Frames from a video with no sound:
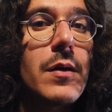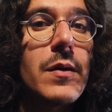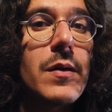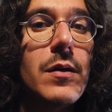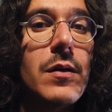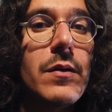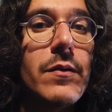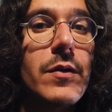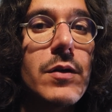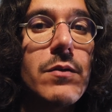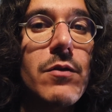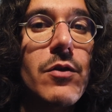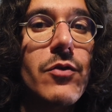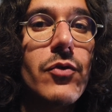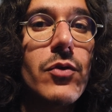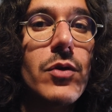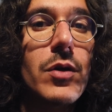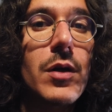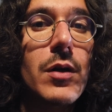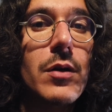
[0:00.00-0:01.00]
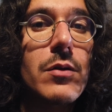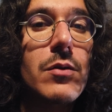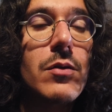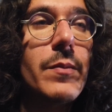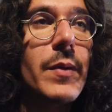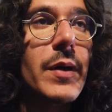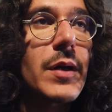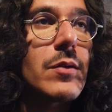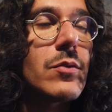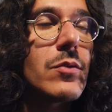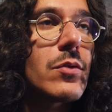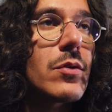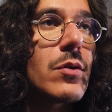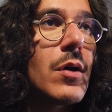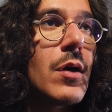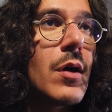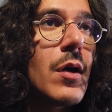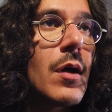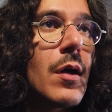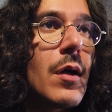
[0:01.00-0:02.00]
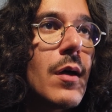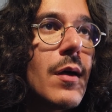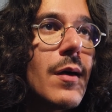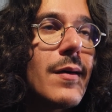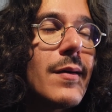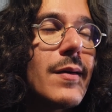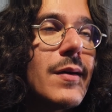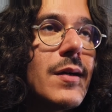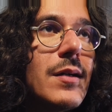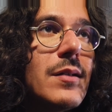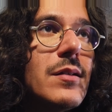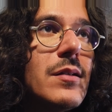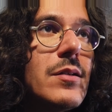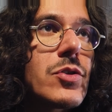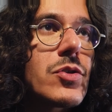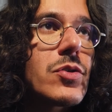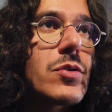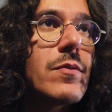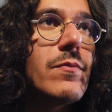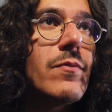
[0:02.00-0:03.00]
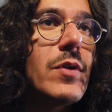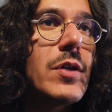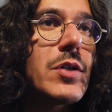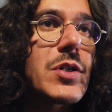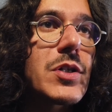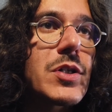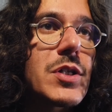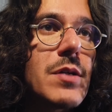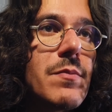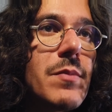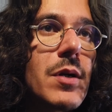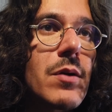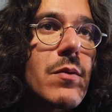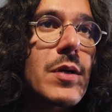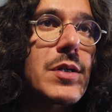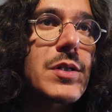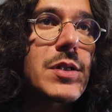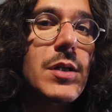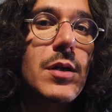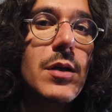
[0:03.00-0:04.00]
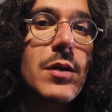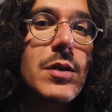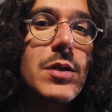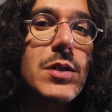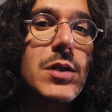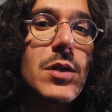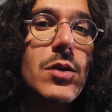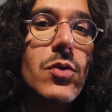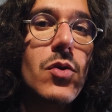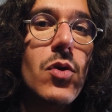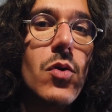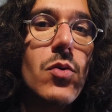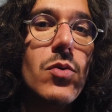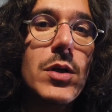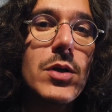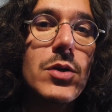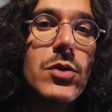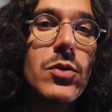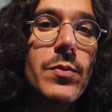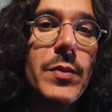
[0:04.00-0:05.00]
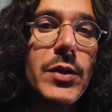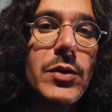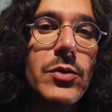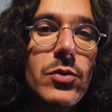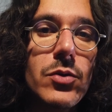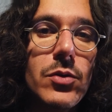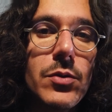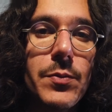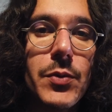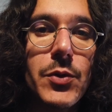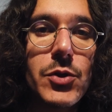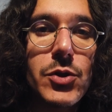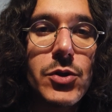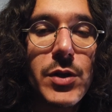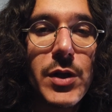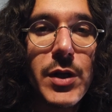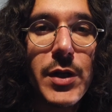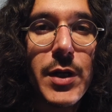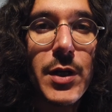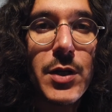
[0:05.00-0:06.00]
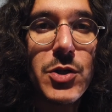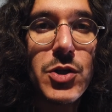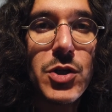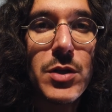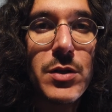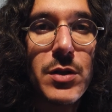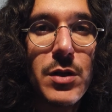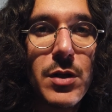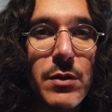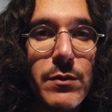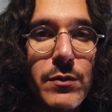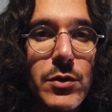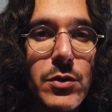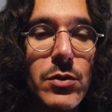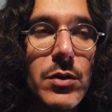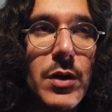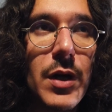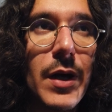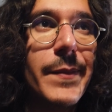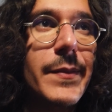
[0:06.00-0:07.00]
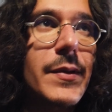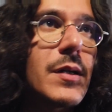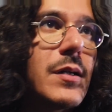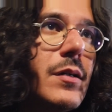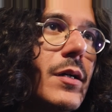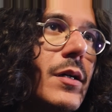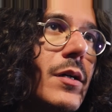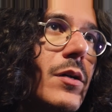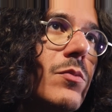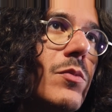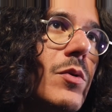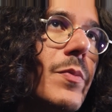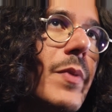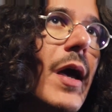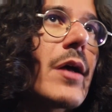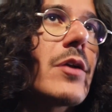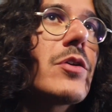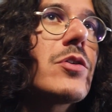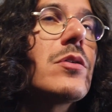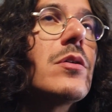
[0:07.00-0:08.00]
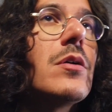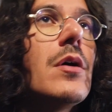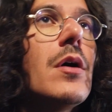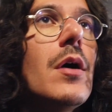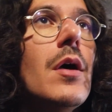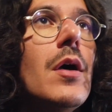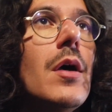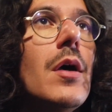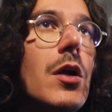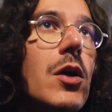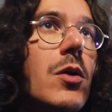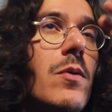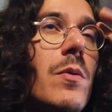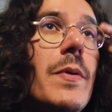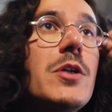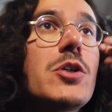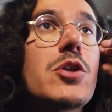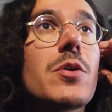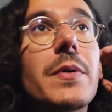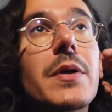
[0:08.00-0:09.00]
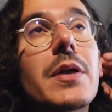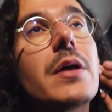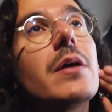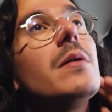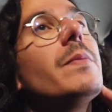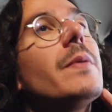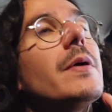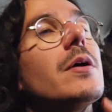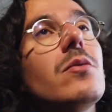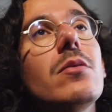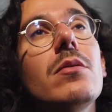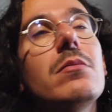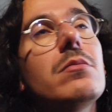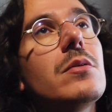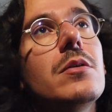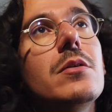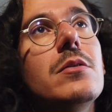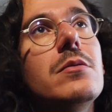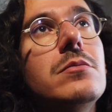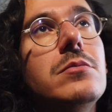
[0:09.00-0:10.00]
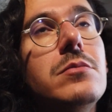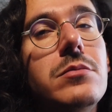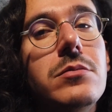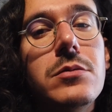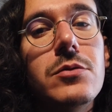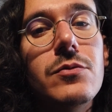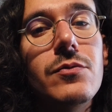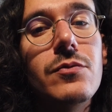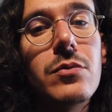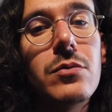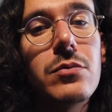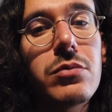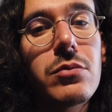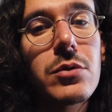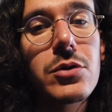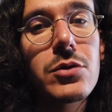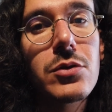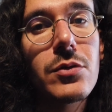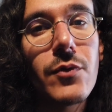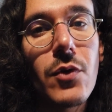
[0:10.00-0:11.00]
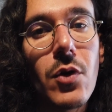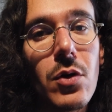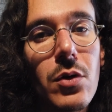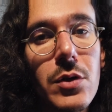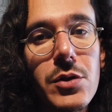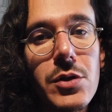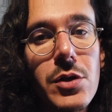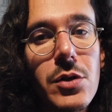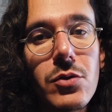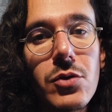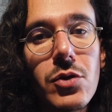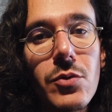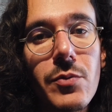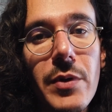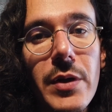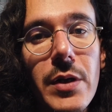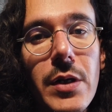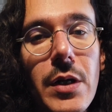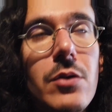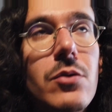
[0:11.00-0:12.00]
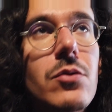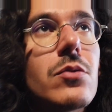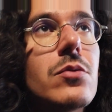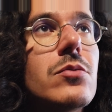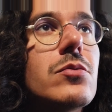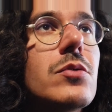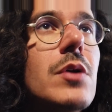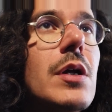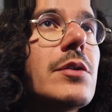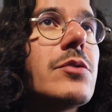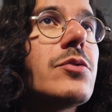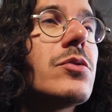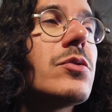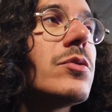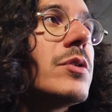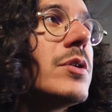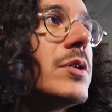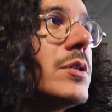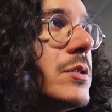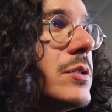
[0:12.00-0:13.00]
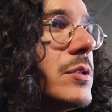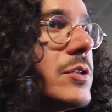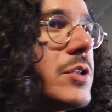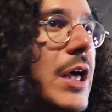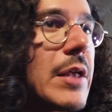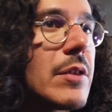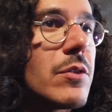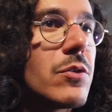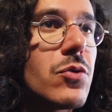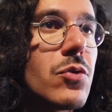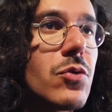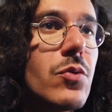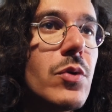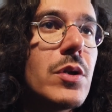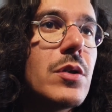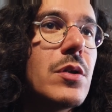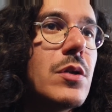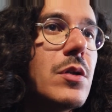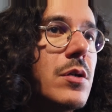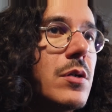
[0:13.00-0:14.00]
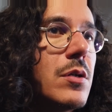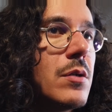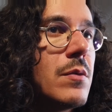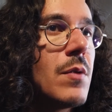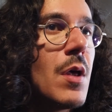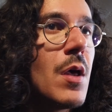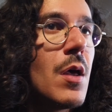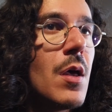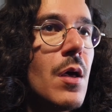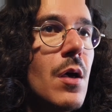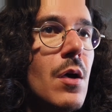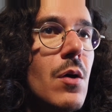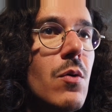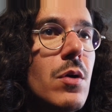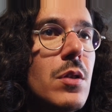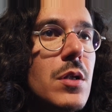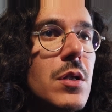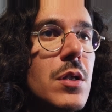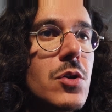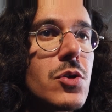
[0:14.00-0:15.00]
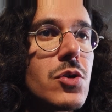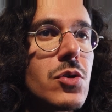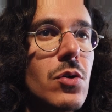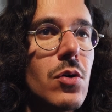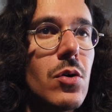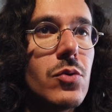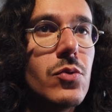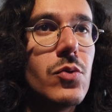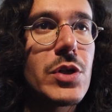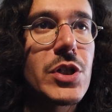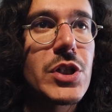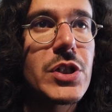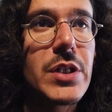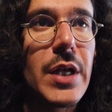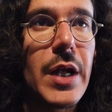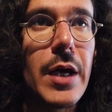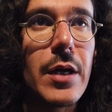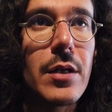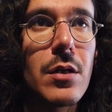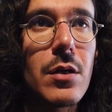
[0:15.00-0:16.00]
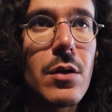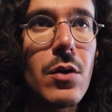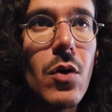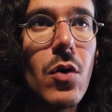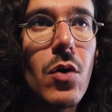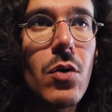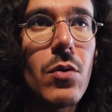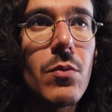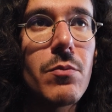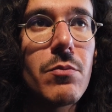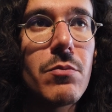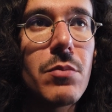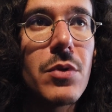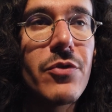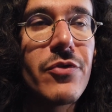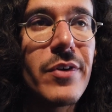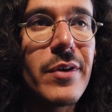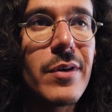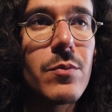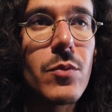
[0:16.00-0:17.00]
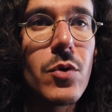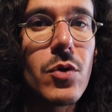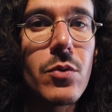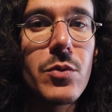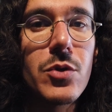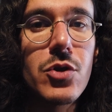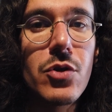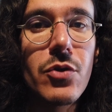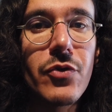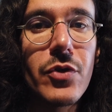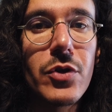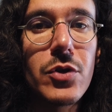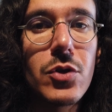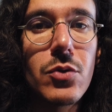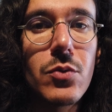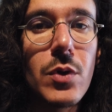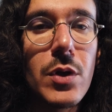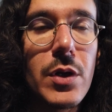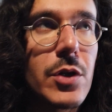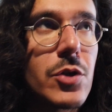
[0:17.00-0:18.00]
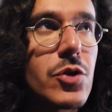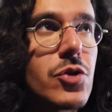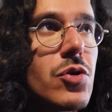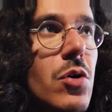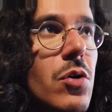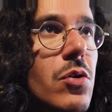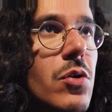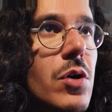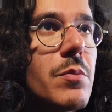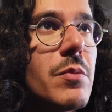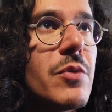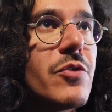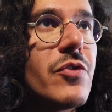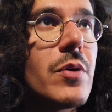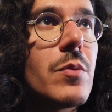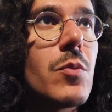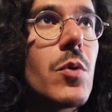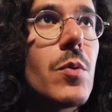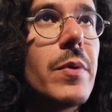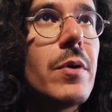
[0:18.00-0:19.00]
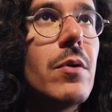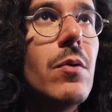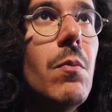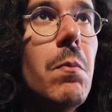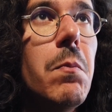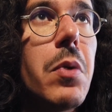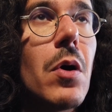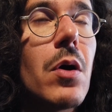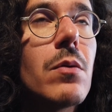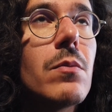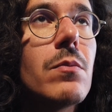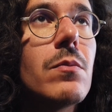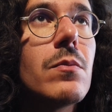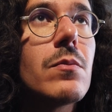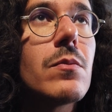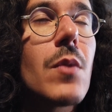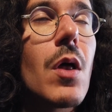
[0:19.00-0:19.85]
e da lì veniva fuori l'argomento Adesso invece sembra quasi che se non ho un argomento non posso neanche accendere la videocamera e non mi piace. Non mi piace perché, ripeto, il, questo vlog secondo me è nato con un altro intento. Quindi, quindi adesso ho due strade. O mi fermo come già ho fatto qualche giorno e mi fermo per un po'.